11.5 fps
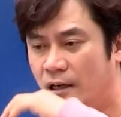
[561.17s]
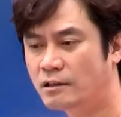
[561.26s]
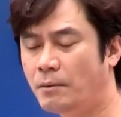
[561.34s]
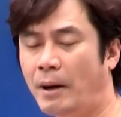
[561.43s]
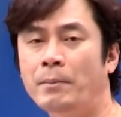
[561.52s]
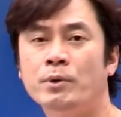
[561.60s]

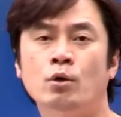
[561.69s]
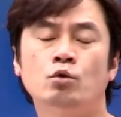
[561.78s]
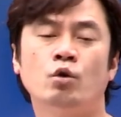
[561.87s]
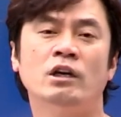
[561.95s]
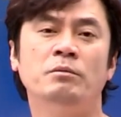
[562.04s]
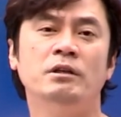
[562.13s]
근데
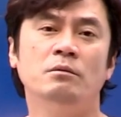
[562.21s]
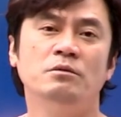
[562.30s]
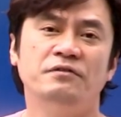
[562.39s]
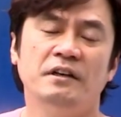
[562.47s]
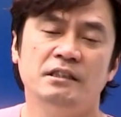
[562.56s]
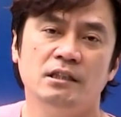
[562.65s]
만민공동의 힘이 너무
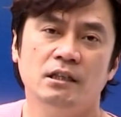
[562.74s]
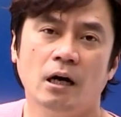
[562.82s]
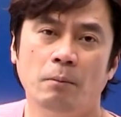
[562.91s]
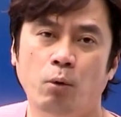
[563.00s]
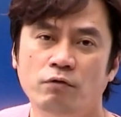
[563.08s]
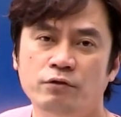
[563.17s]

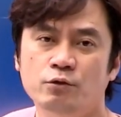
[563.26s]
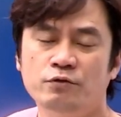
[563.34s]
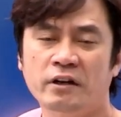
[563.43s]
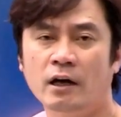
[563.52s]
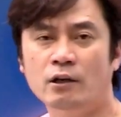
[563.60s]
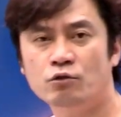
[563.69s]
세지니까 보수
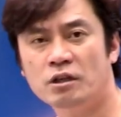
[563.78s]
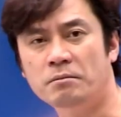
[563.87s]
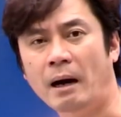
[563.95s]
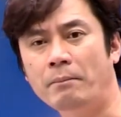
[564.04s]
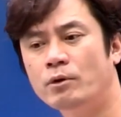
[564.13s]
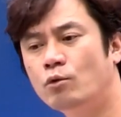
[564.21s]
유생 관료들이
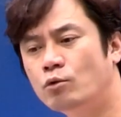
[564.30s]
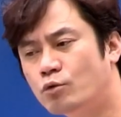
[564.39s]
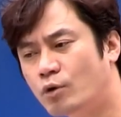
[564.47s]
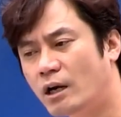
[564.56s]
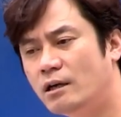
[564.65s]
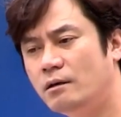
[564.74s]

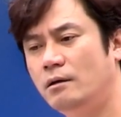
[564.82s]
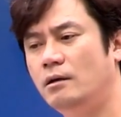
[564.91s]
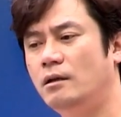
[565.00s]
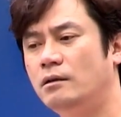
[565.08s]
만민공동회를